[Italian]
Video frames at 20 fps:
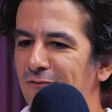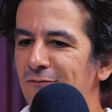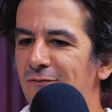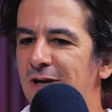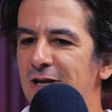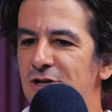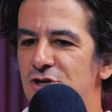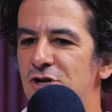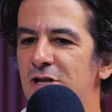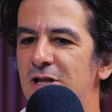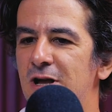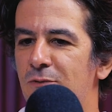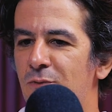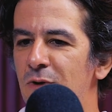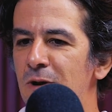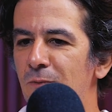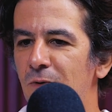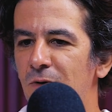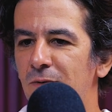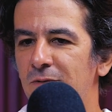invece da,
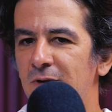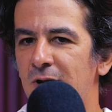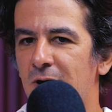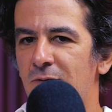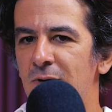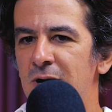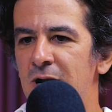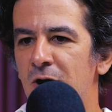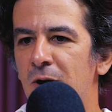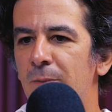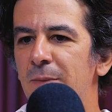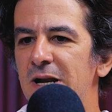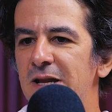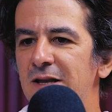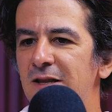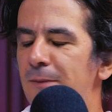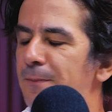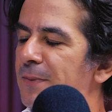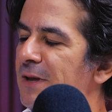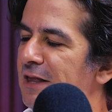quel, da quella roba
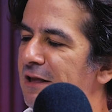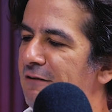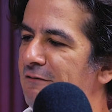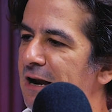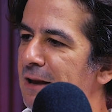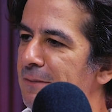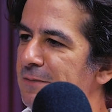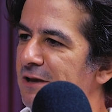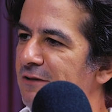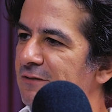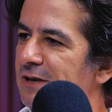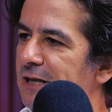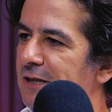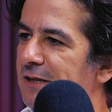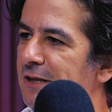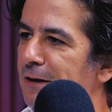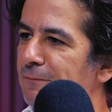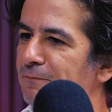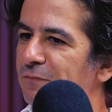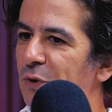lì dipendeva la mia
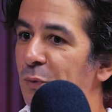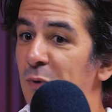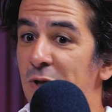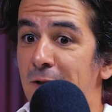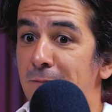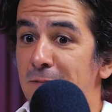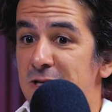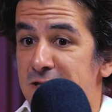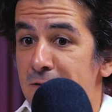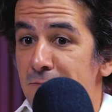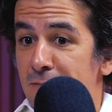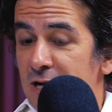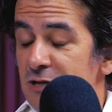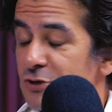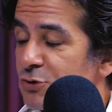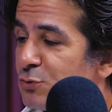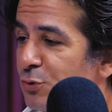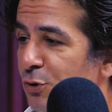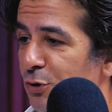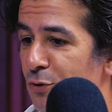vita. Quindi mi sembra
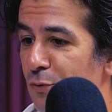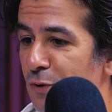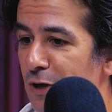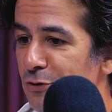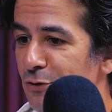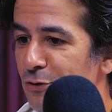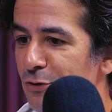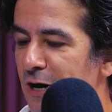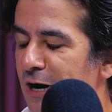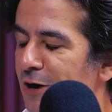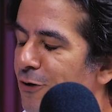assurdo quando lo